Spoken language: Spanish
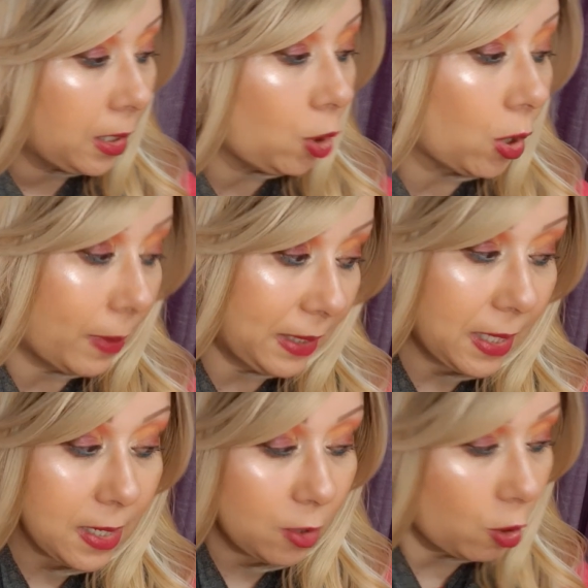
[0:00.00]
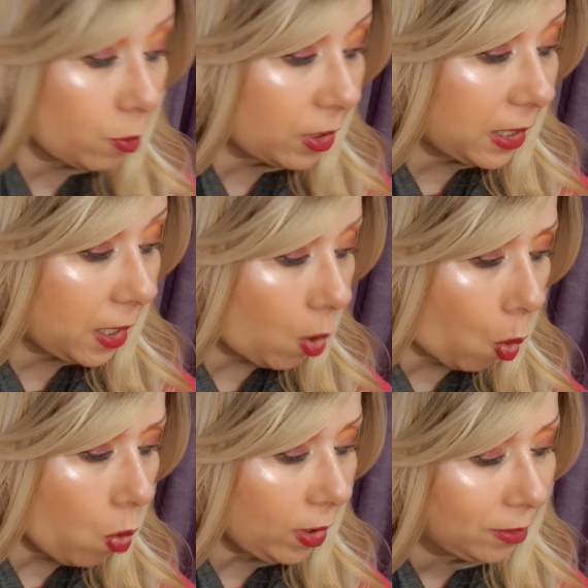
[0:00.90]
Lo que pasa, como dije
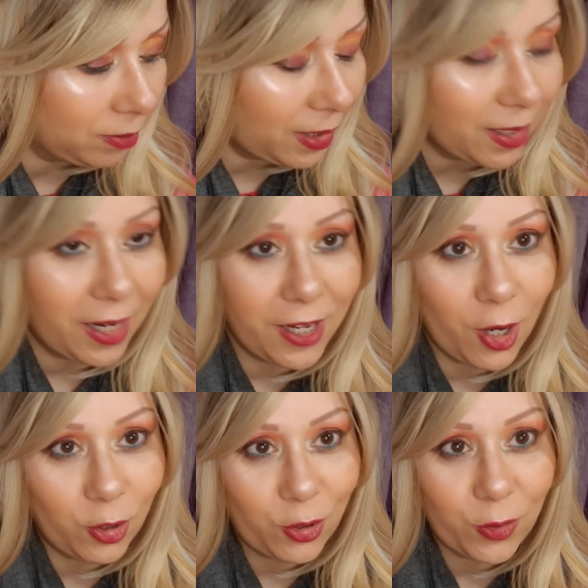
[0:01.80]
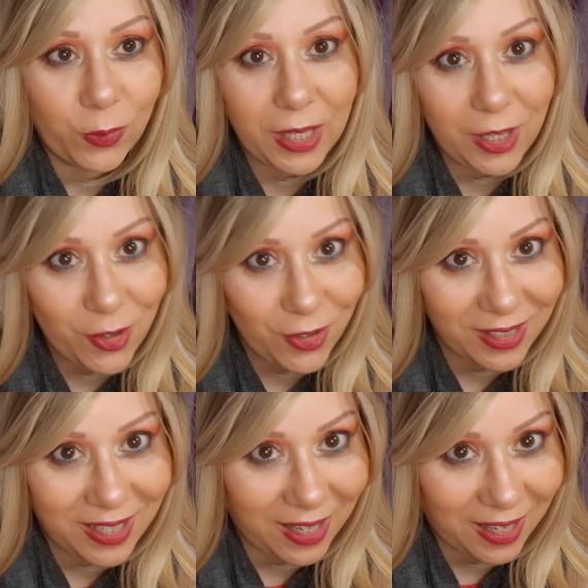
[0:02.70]
oh, en el otro vídeo,
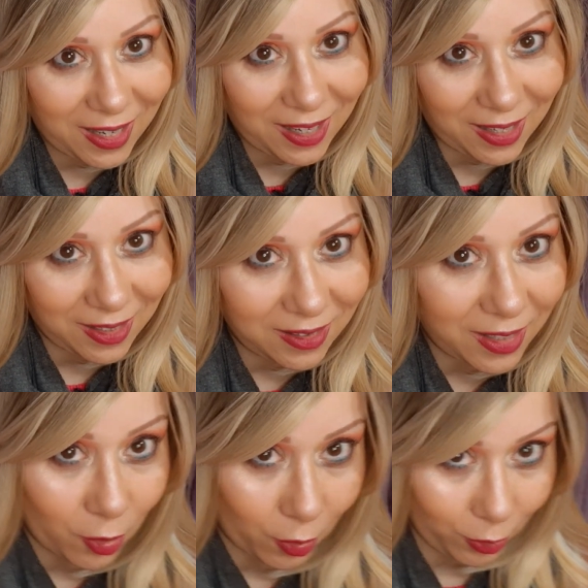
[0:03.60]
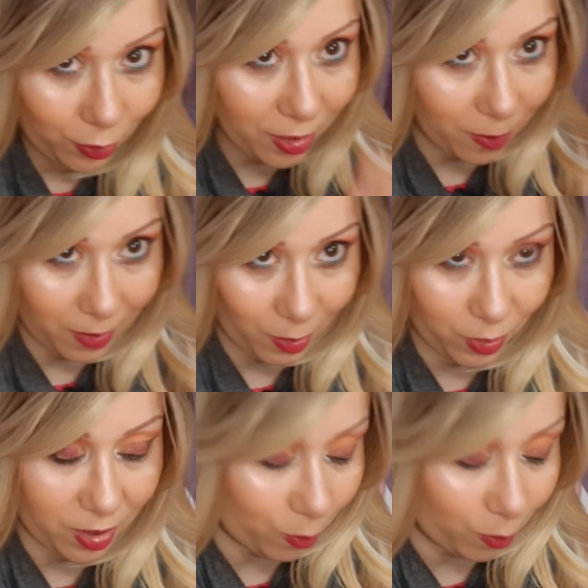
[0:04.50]
que tengo otro que me gusta